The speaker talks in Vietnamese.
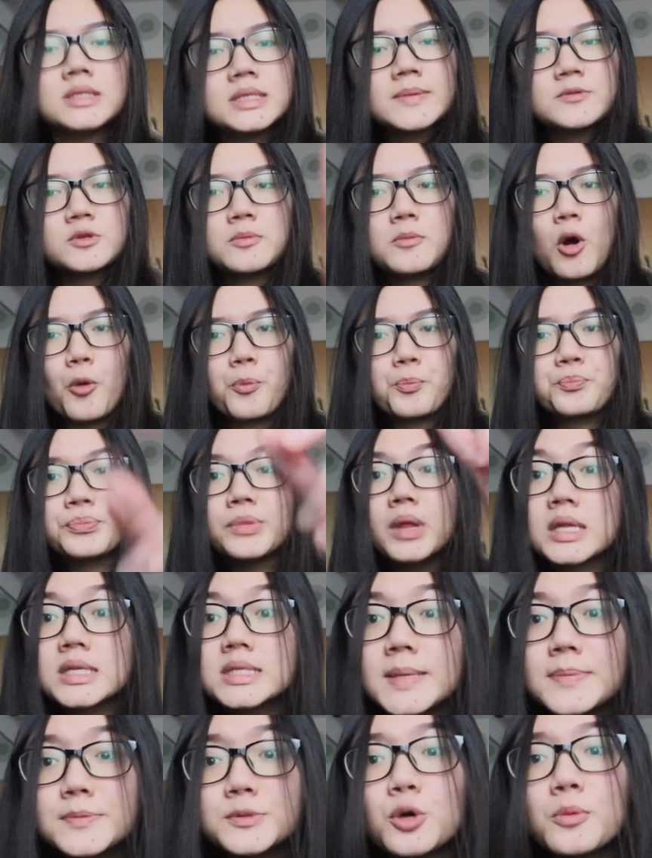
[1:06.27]
tip số 1
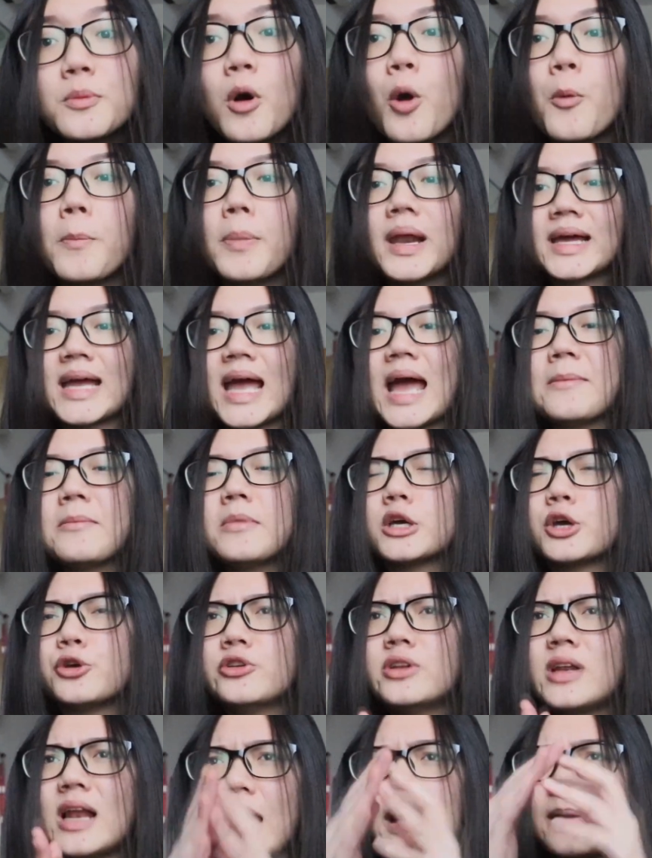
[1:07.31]
tip số 1 là cái mà
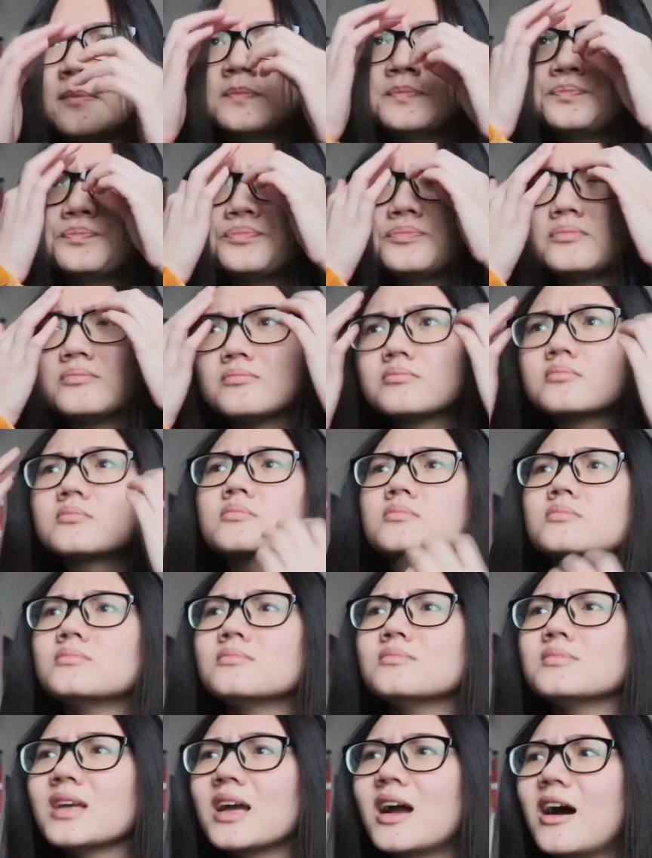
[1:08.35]
kiểu như là
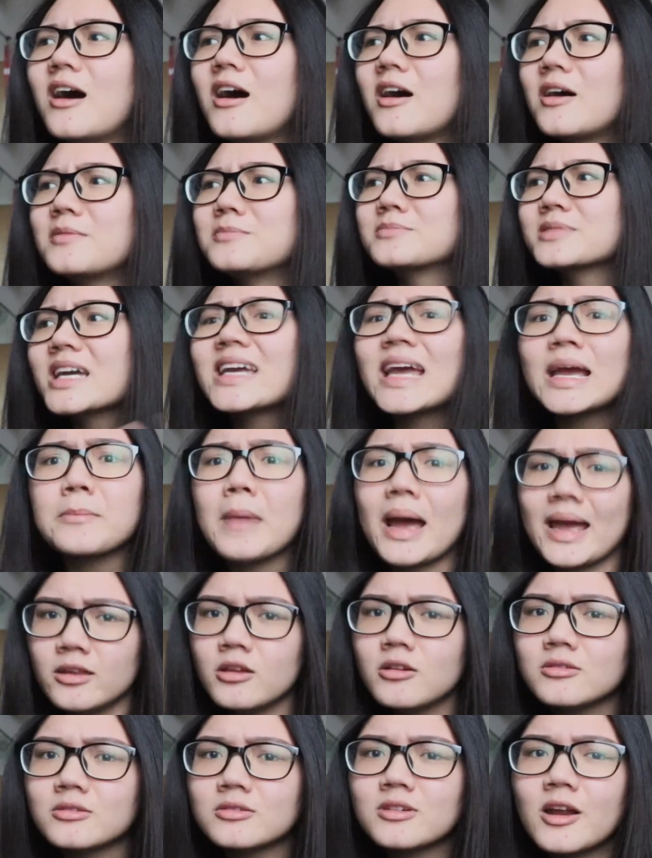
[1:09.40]
um, cái căn
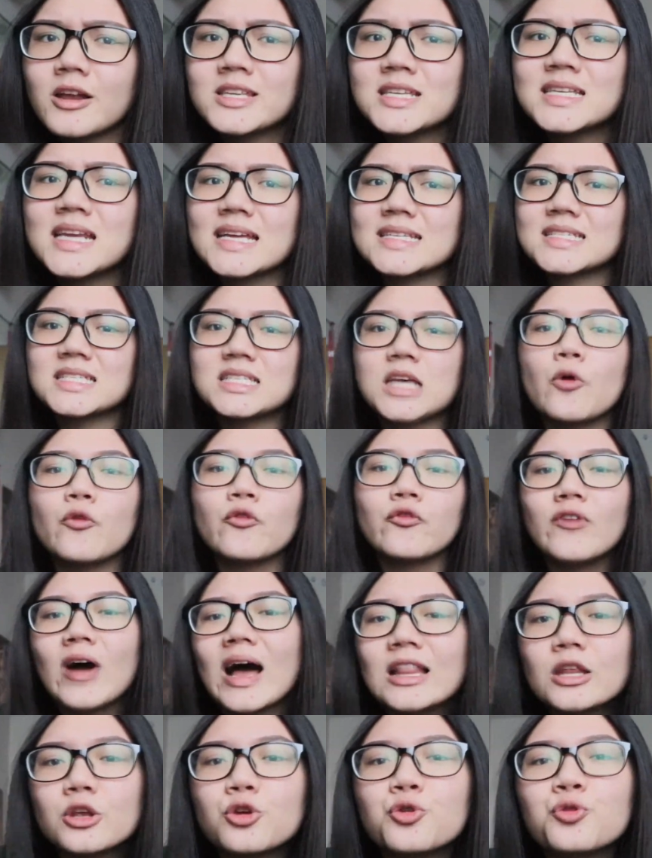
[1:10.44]
bản nhất đó chính là self
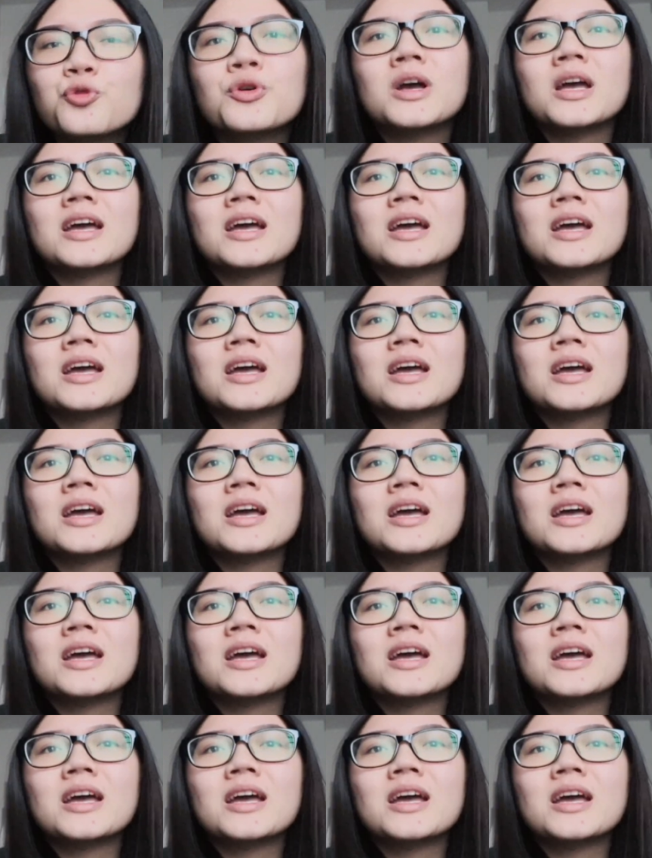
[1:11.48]
value